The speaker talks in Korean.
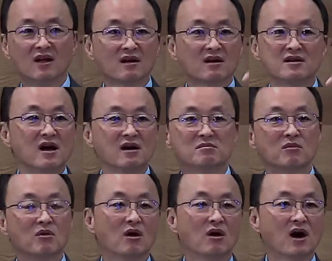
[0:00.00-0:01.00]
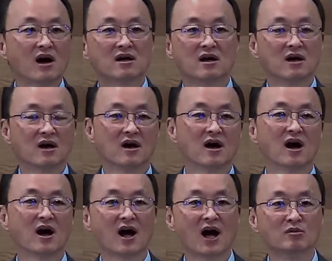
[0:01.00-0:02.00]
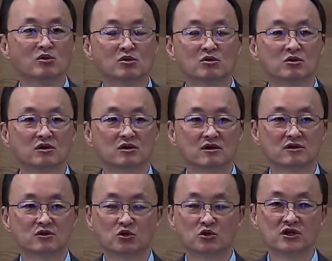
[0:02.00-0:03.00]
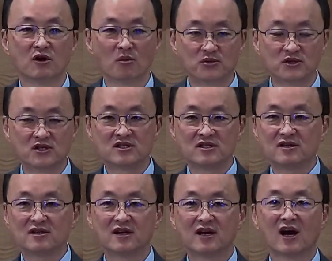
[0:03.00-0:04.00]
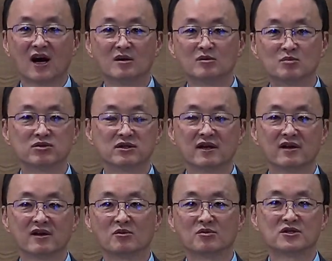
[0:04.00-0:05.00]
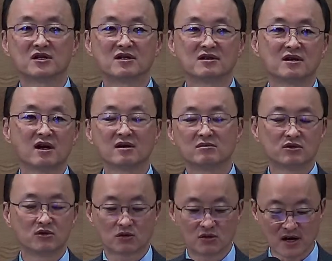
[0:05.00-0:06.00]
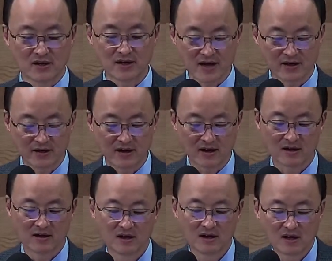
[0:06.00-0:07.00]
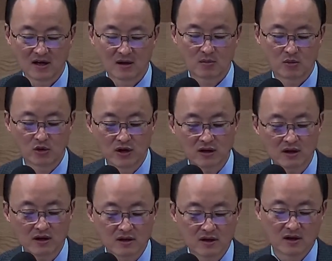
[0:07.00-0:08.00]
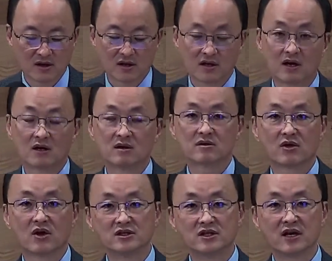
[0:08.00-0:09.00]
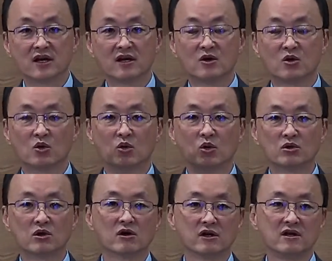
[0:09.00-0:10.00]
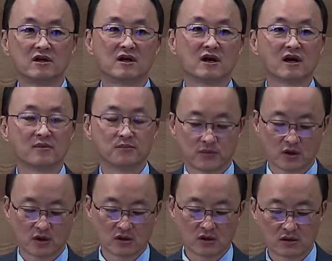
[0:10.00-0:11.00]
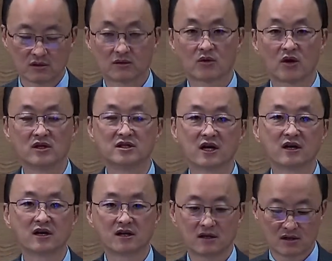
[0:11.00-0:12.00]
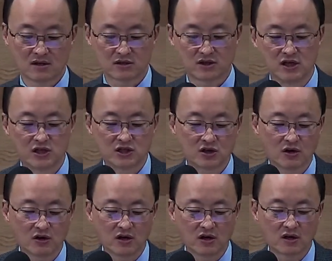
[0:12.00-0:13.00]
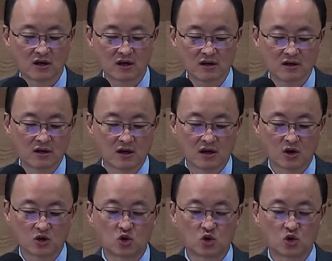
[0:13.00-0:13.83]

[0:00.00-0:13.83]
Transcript: 그냥 뭐 아, 무그 조직 없이 아무 플랜 없이 그냥 무조건 가는 게 아니라 보니까 굉장히 그 오더 있게 어, 굉장히 그 질서 있게 어,